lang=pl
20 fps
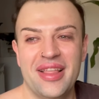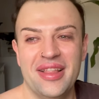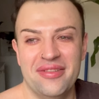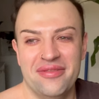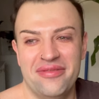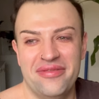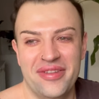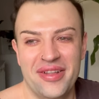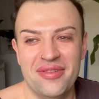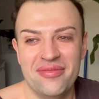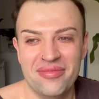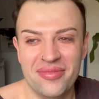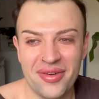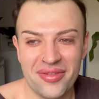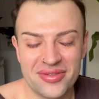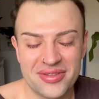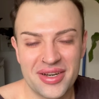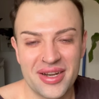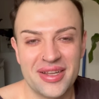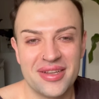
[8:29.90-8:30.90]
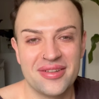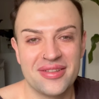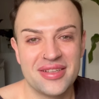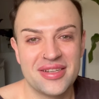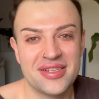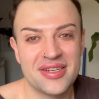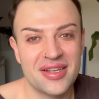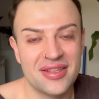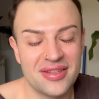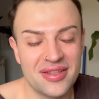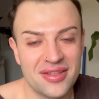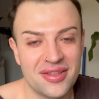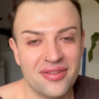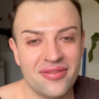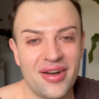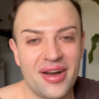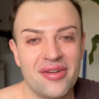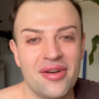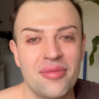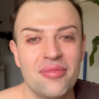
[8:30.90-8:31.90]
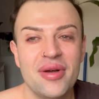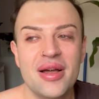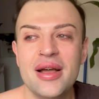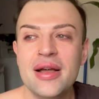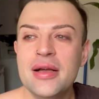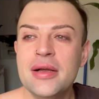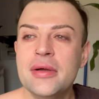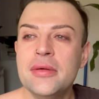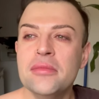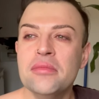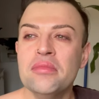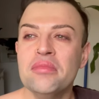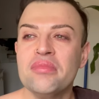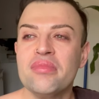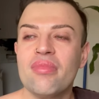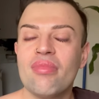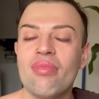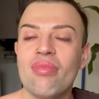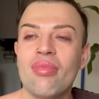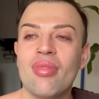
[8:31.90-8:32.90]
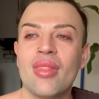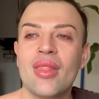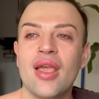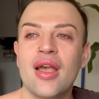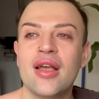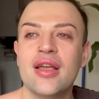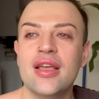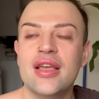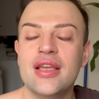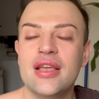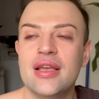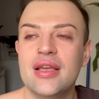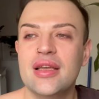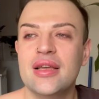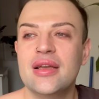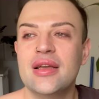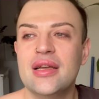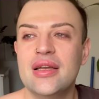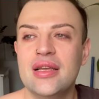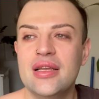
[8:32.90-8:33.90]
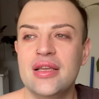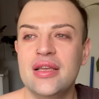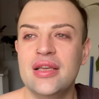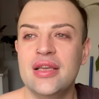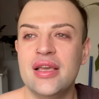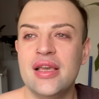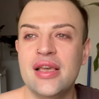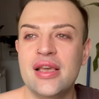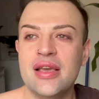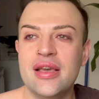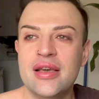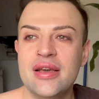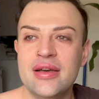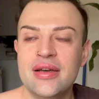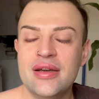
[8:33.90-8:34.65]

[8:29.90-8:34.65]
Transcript: ten film, bo wczoraj go też edytowałem. Mm, I...